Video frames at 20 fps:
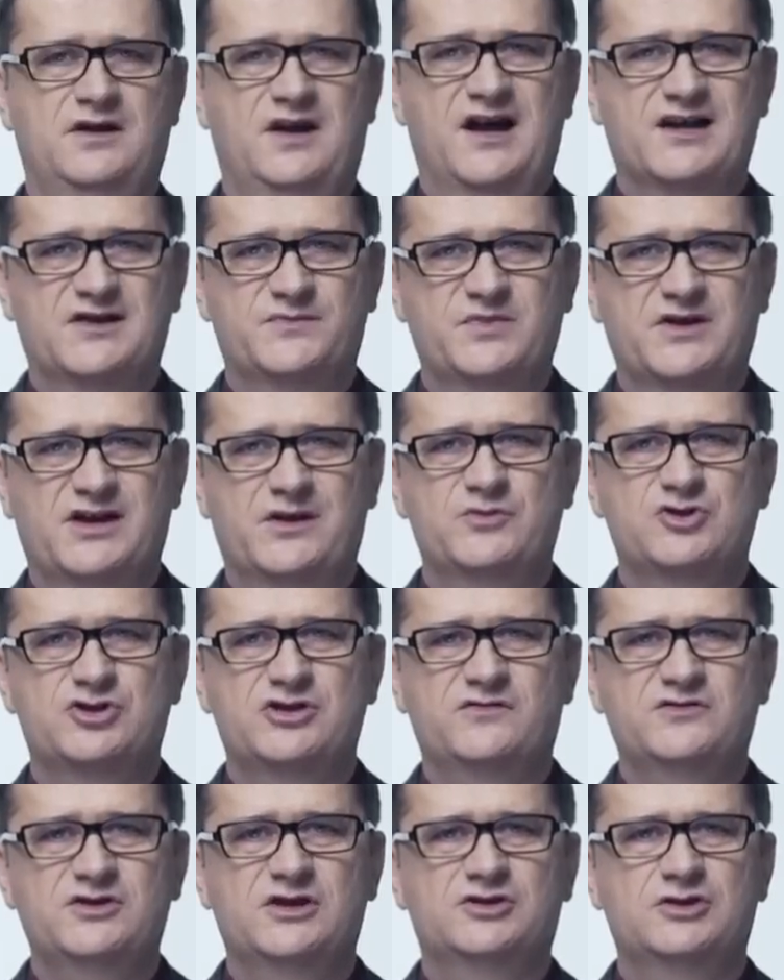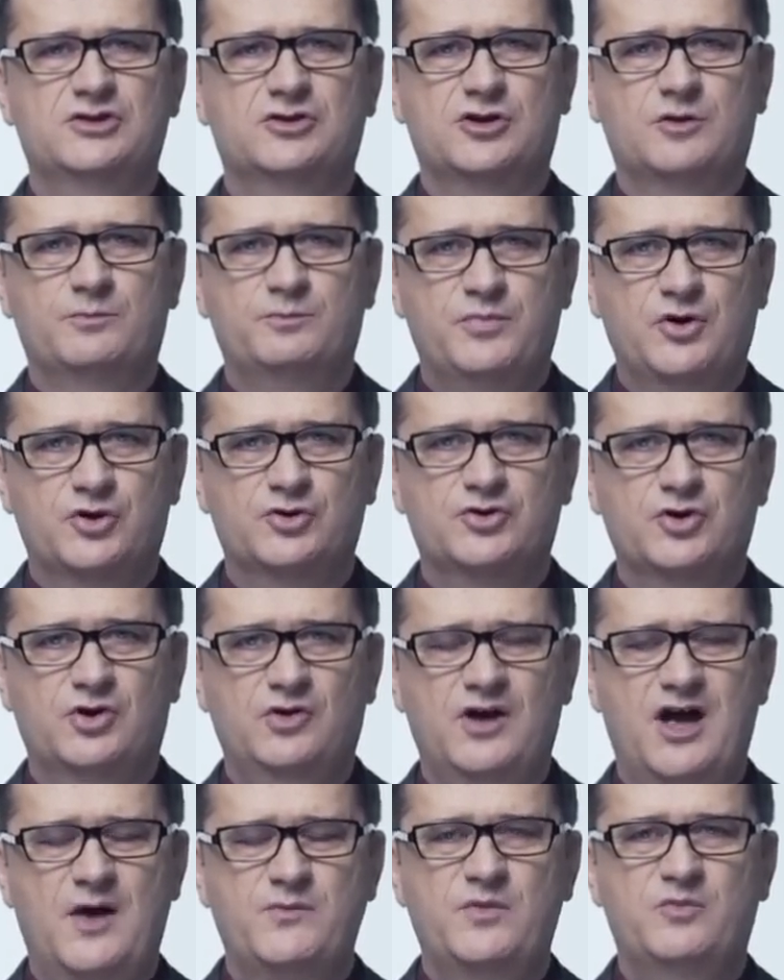a spieramy się w niej tylko po
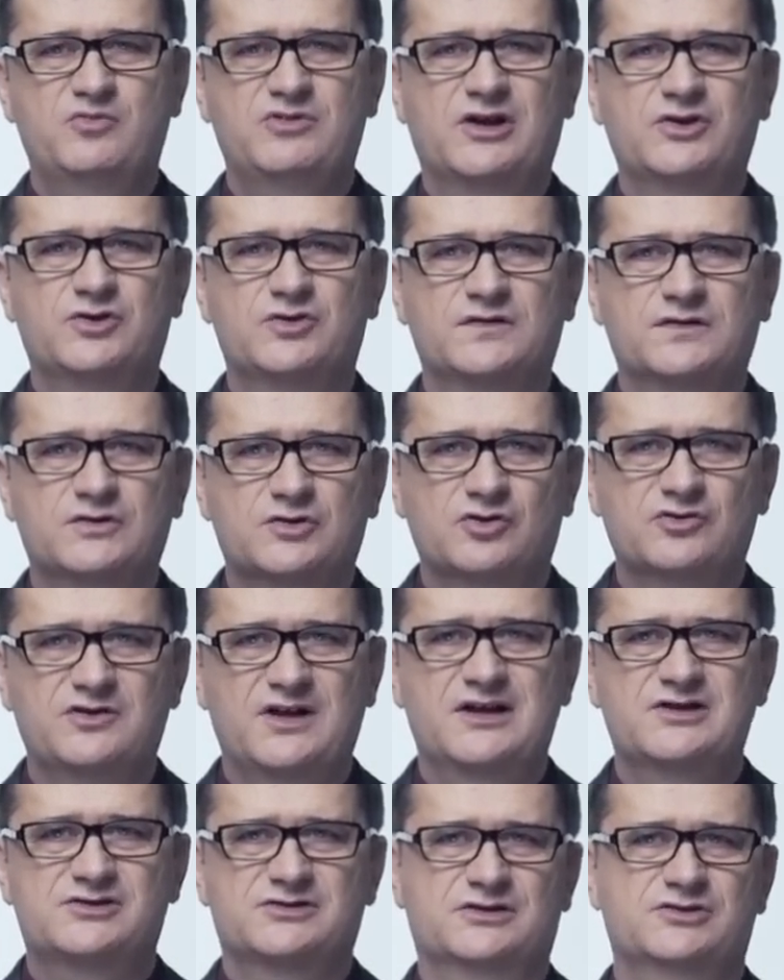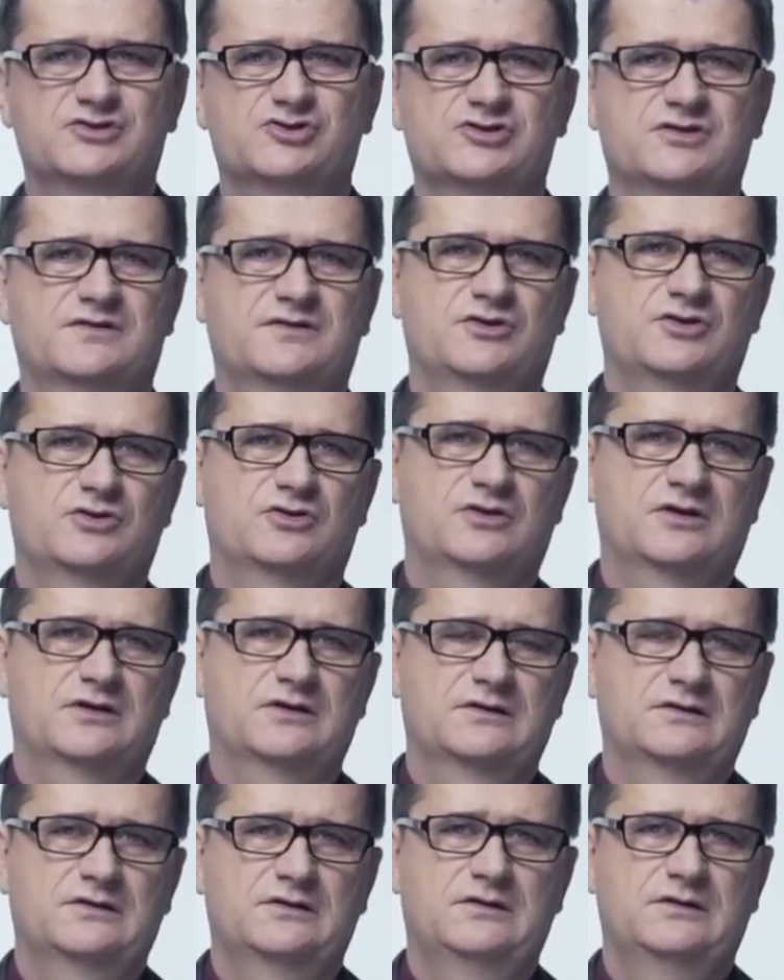to, aby była doskonalsza niż jest dzisiaj.
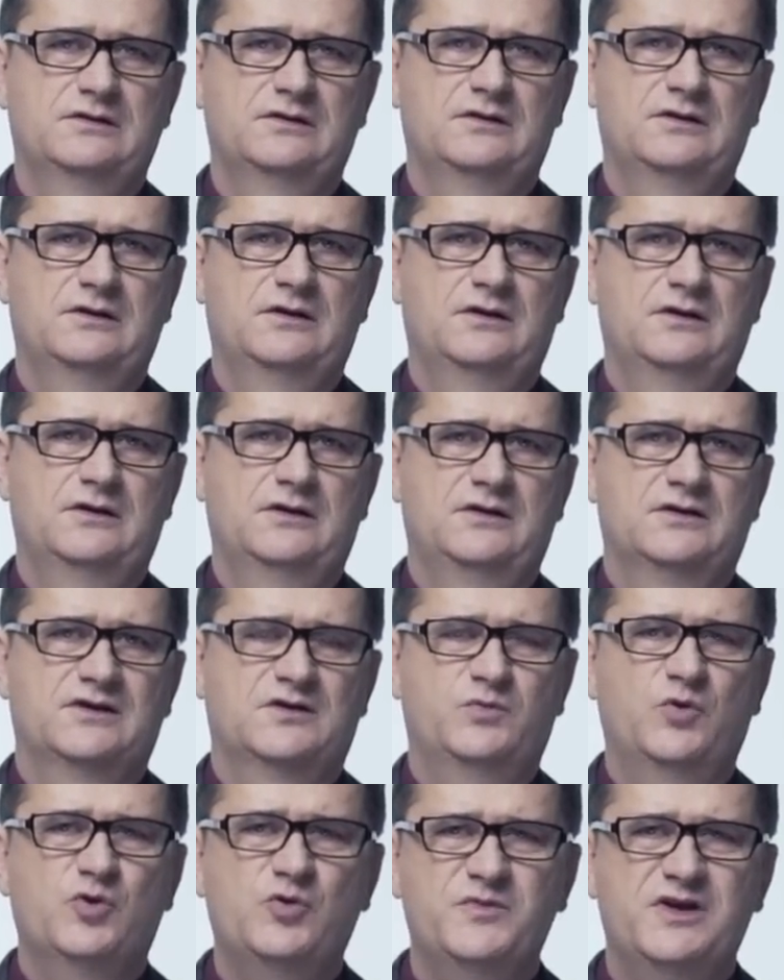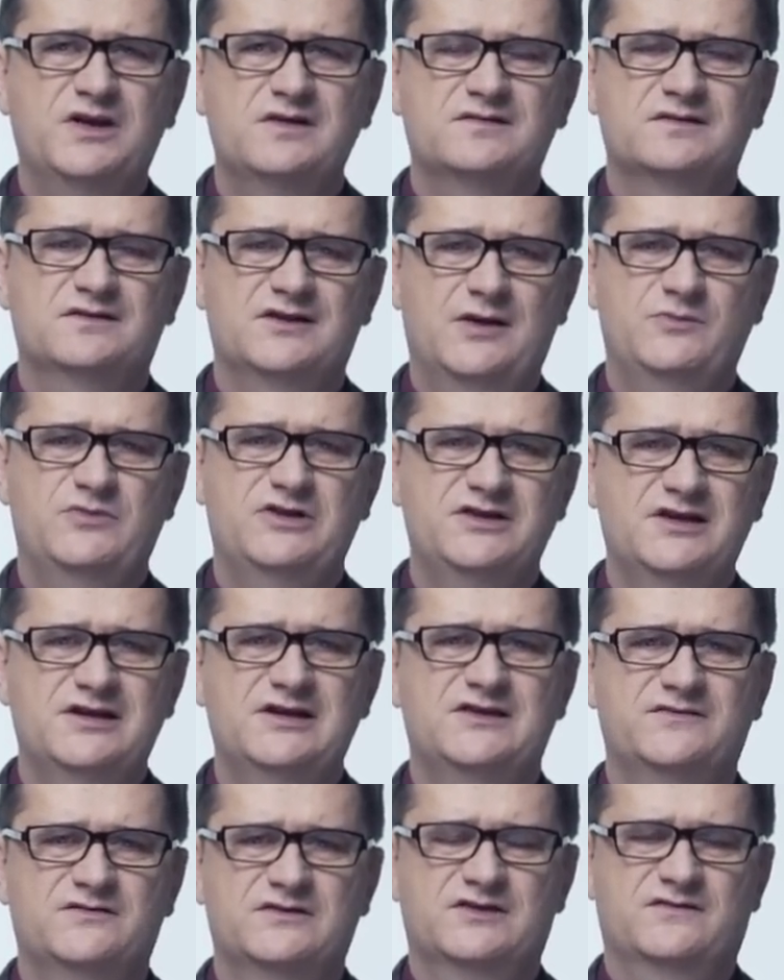Spór między nami nie
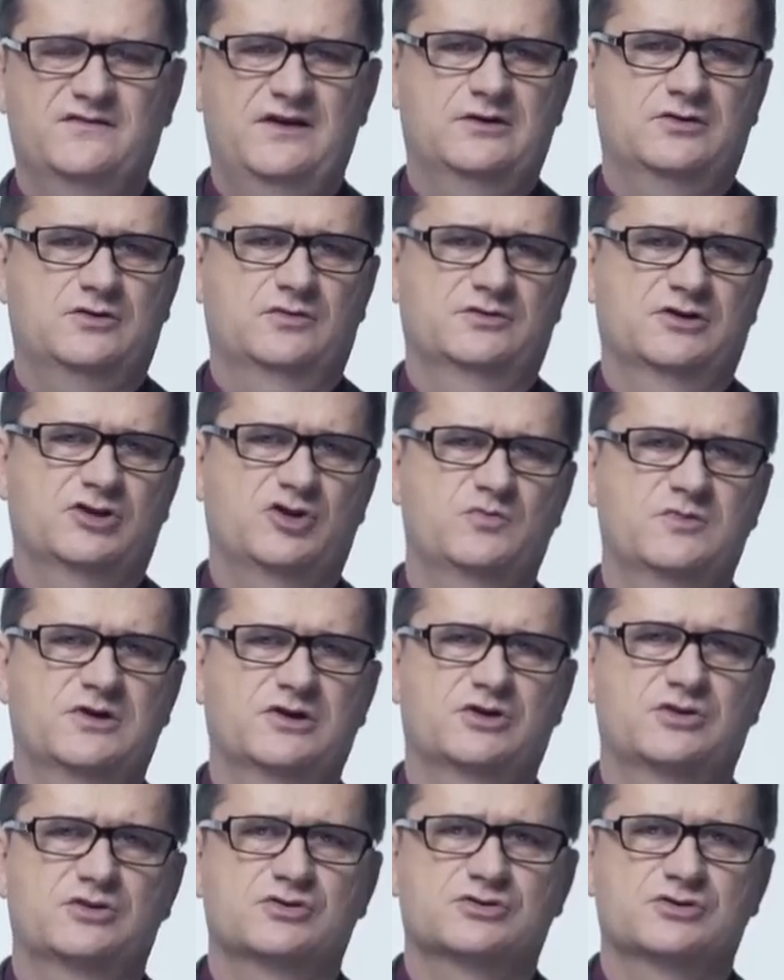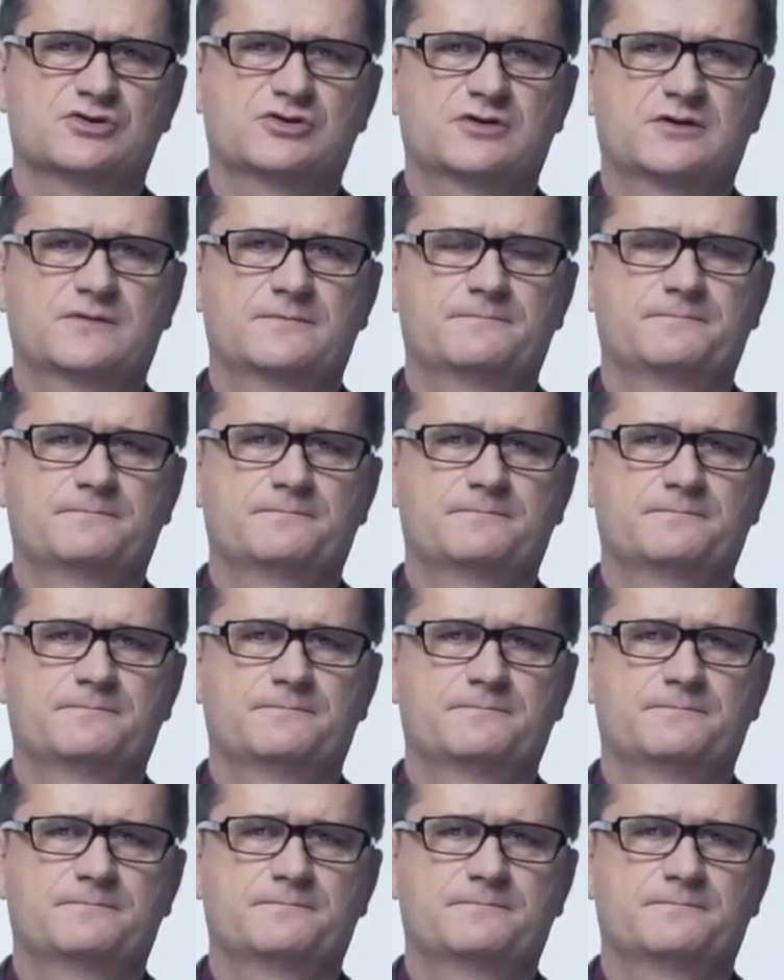jest więc walką na śmierć i życie.